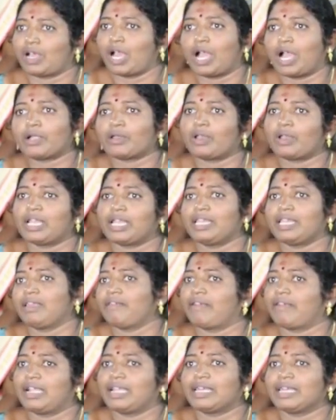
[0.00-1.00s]
ఆటోలు అన్నీ
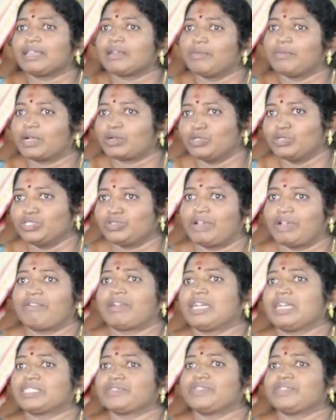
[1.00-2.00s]
వెళ్ళడానికి మాకు కొంచెం
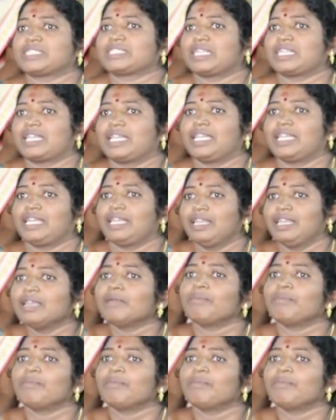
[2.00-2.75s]
అవకాశం ఇస్తారని